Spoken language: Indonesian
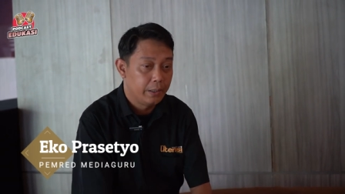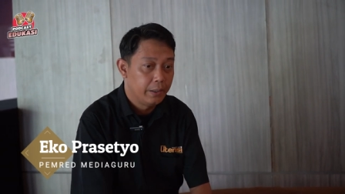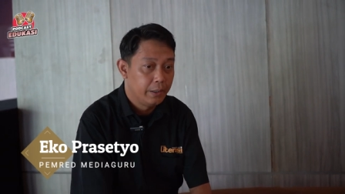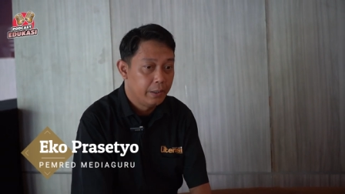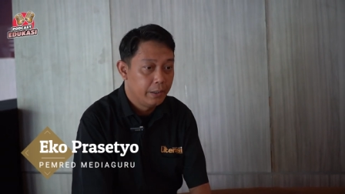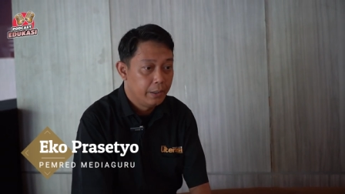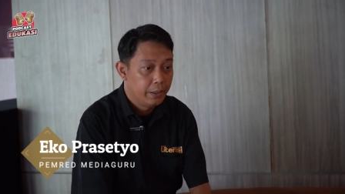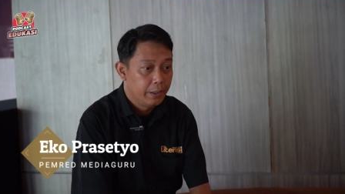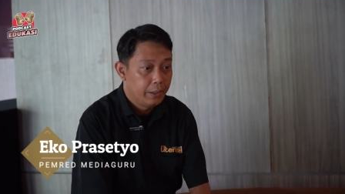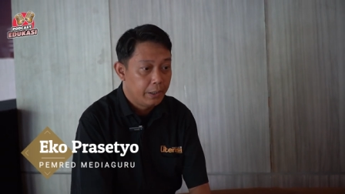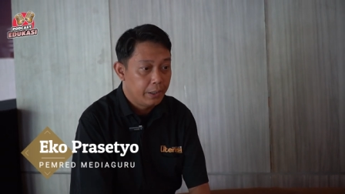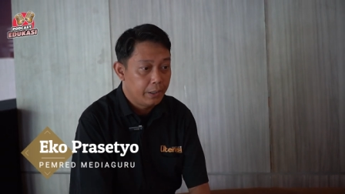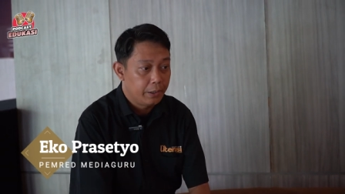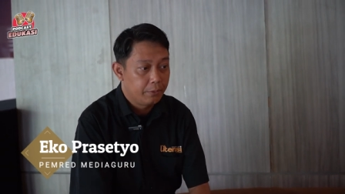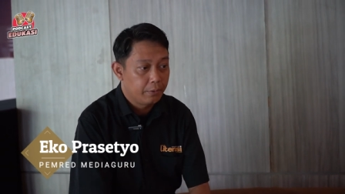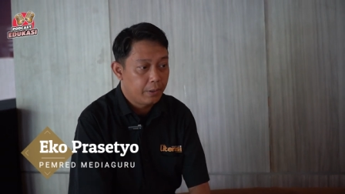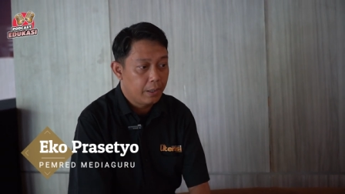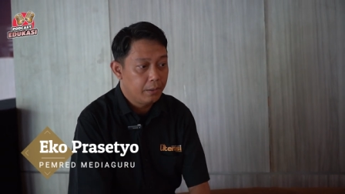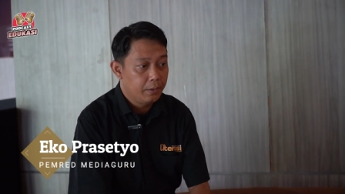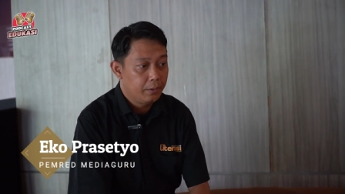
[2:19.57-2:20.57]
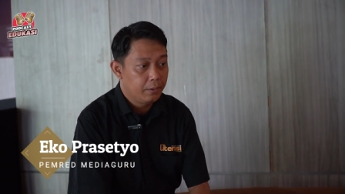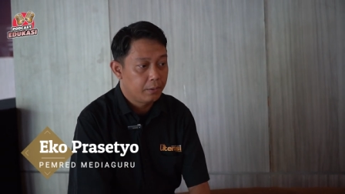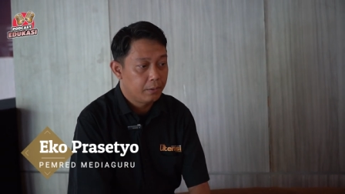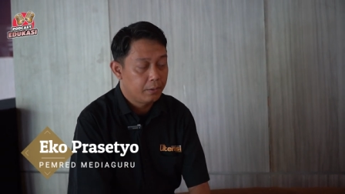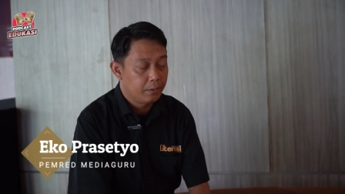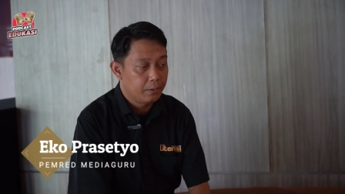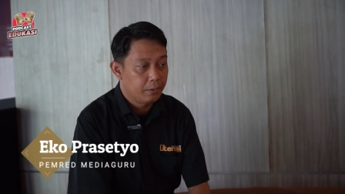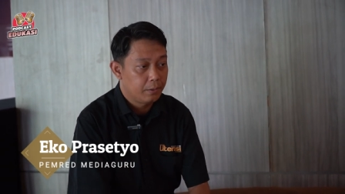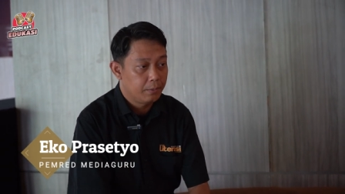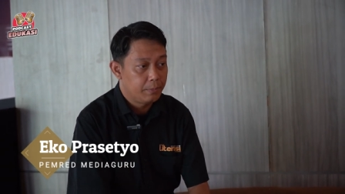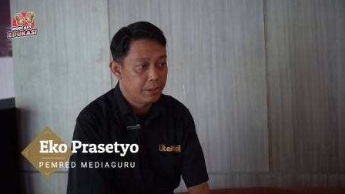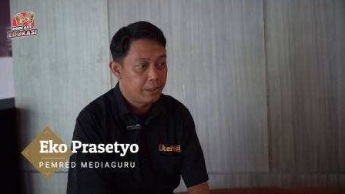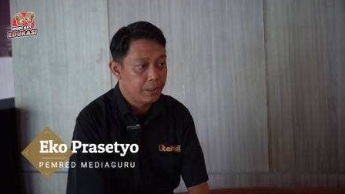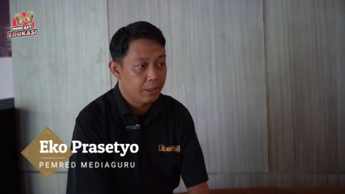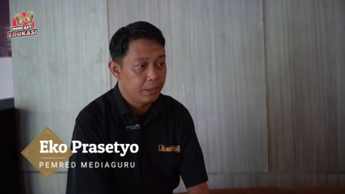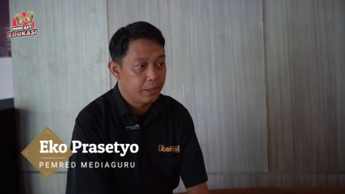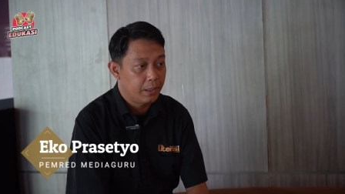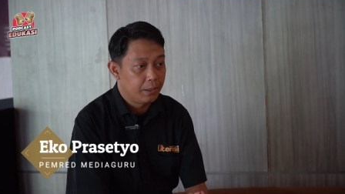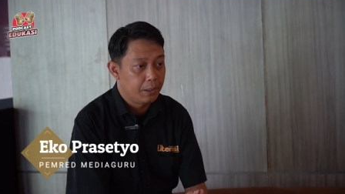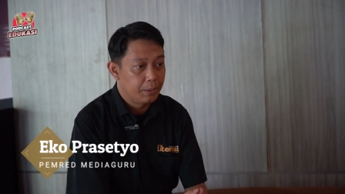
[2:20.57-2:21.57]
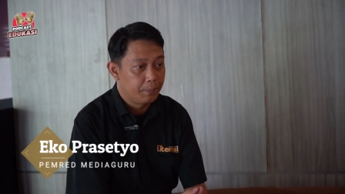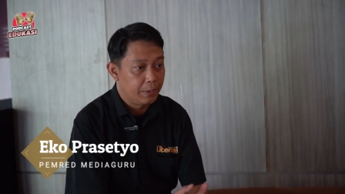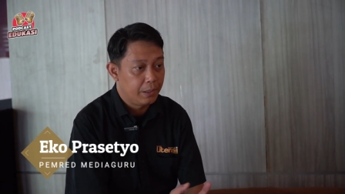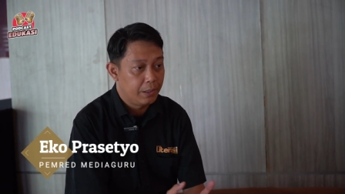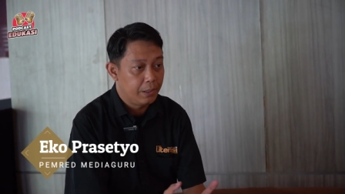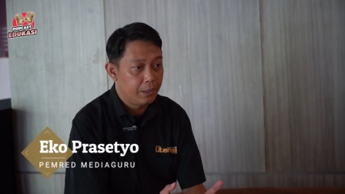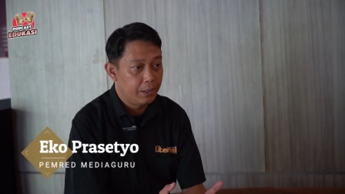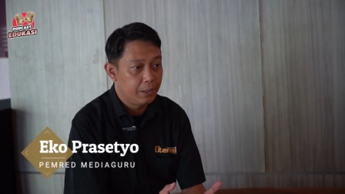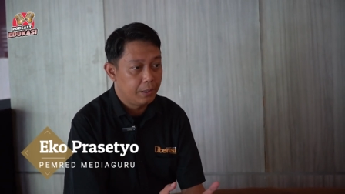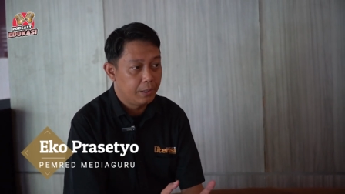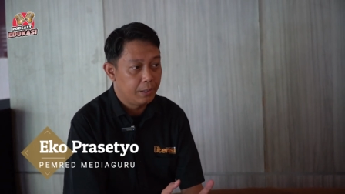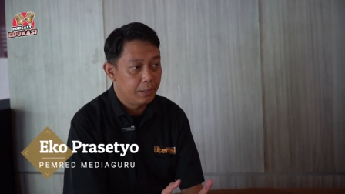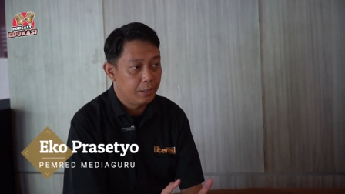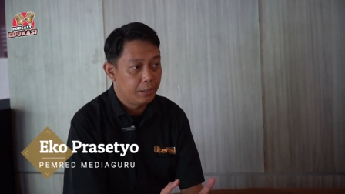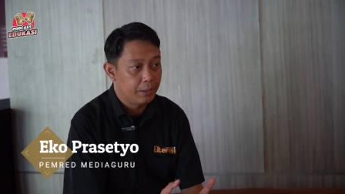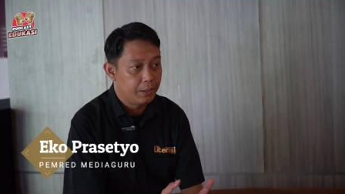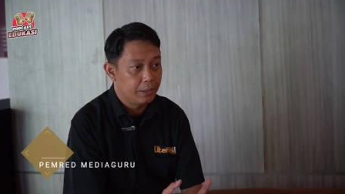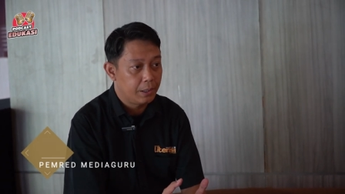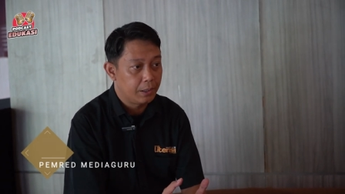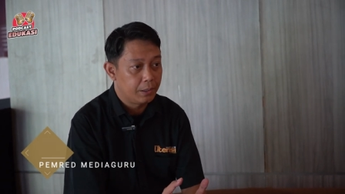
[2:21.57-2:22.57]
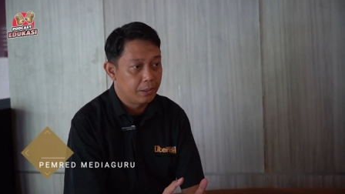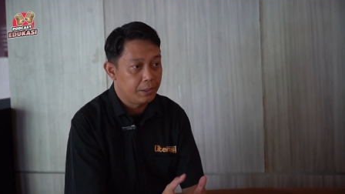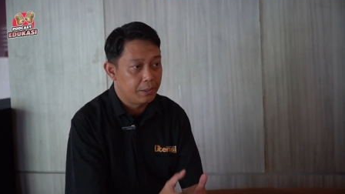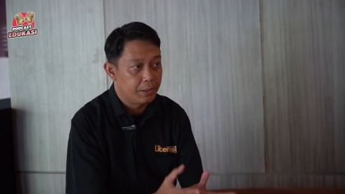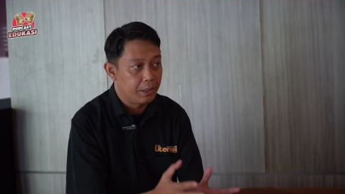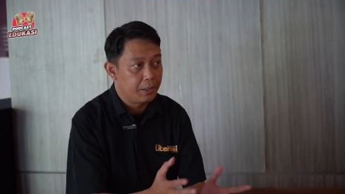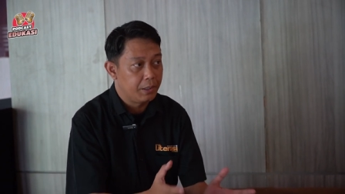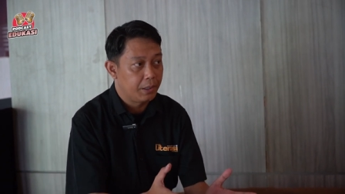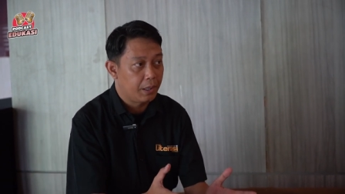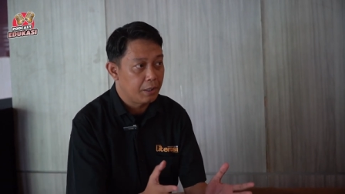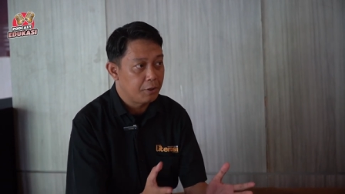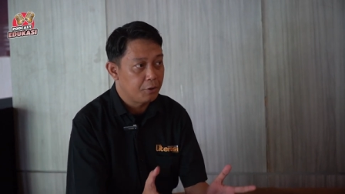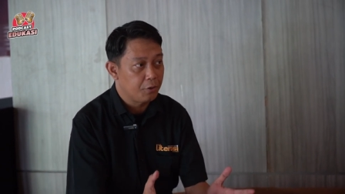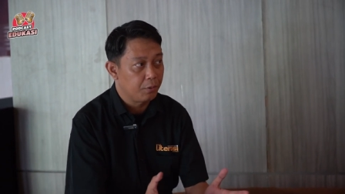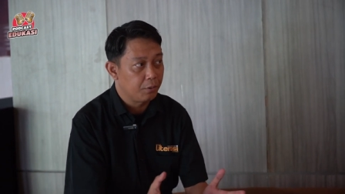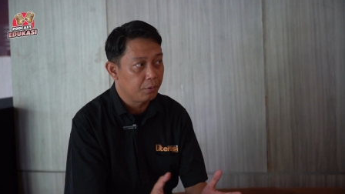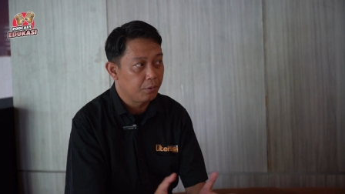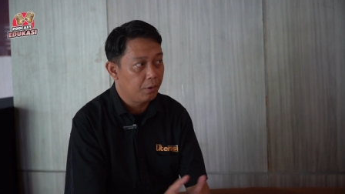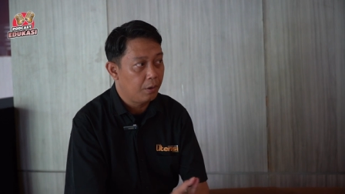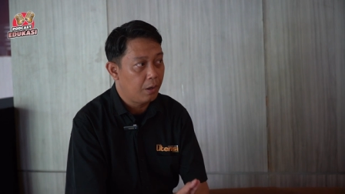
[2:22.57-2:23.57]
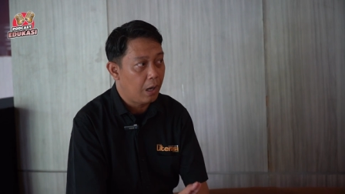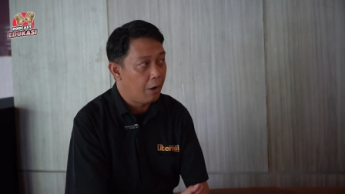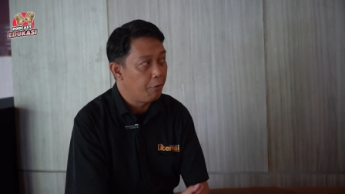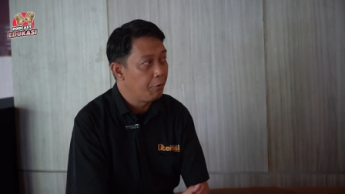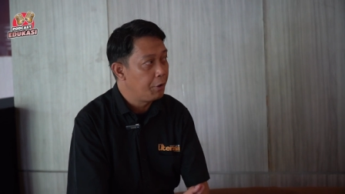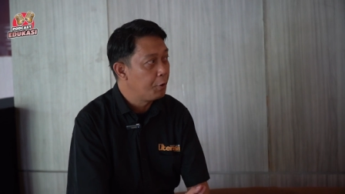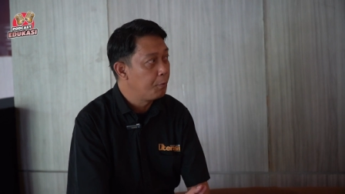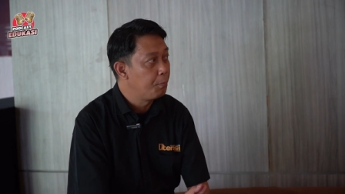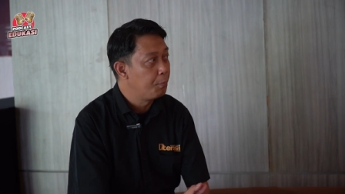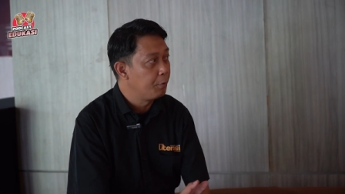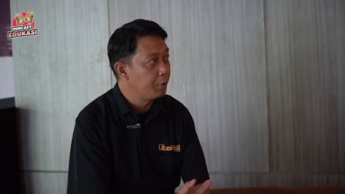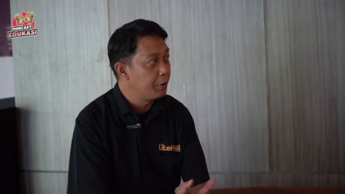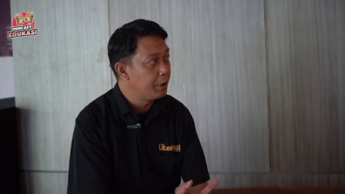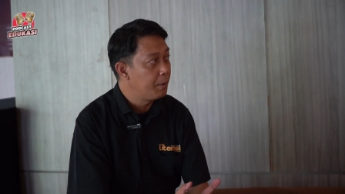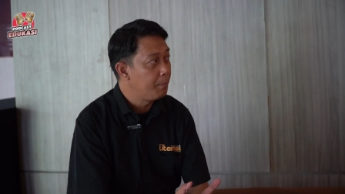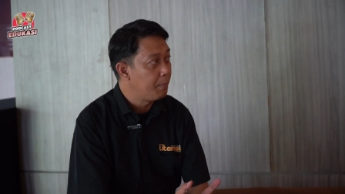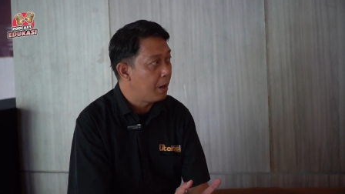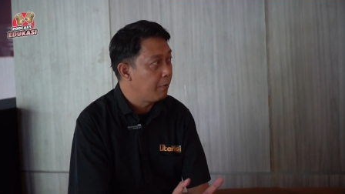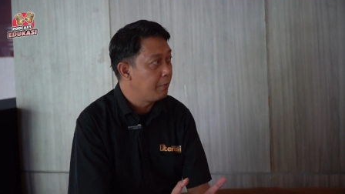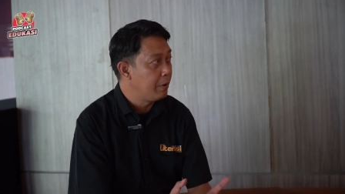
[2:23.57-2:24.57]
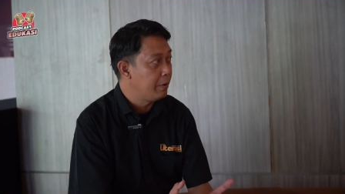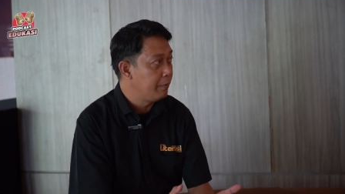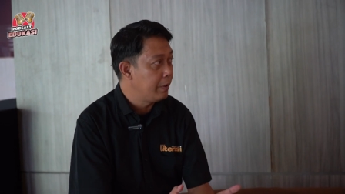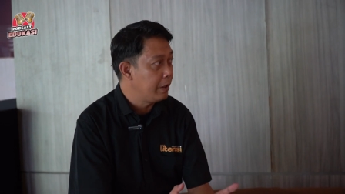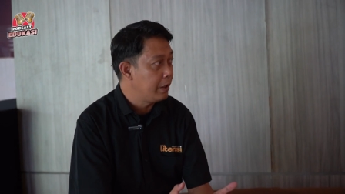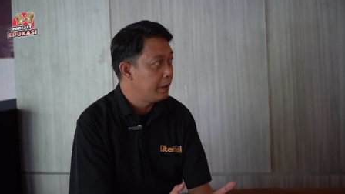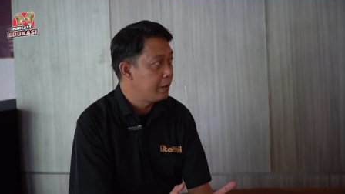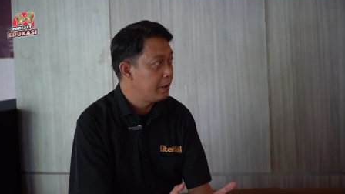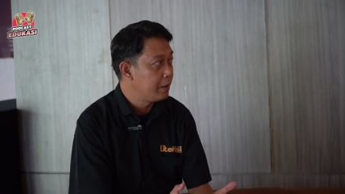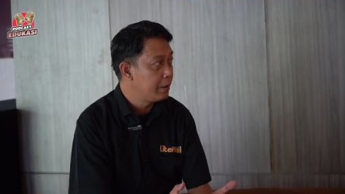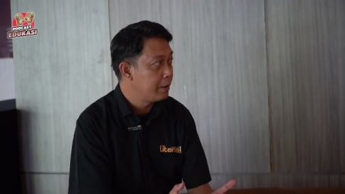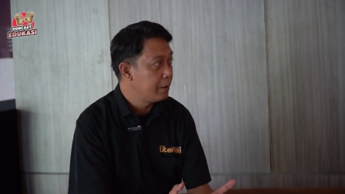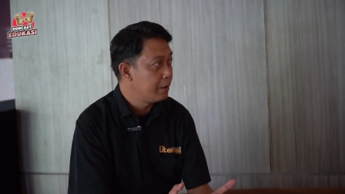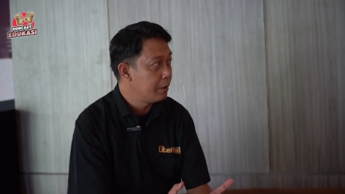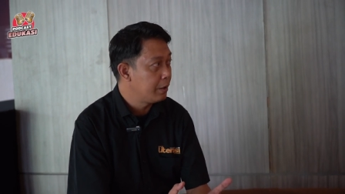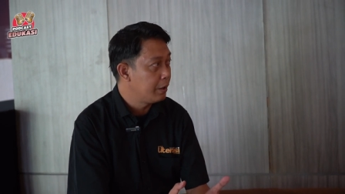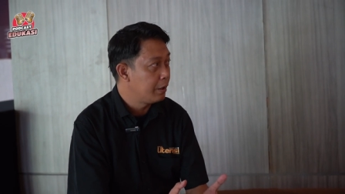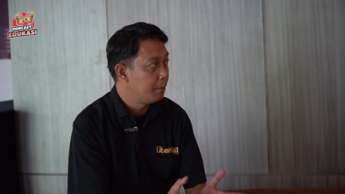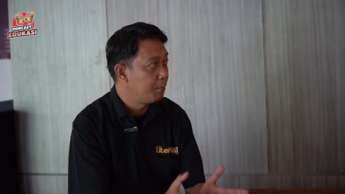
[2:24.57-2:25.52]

Ya itu kan e, misal yang diberi yang dijadikan contoh audiobooknya Mbak Wiwi ya, ya.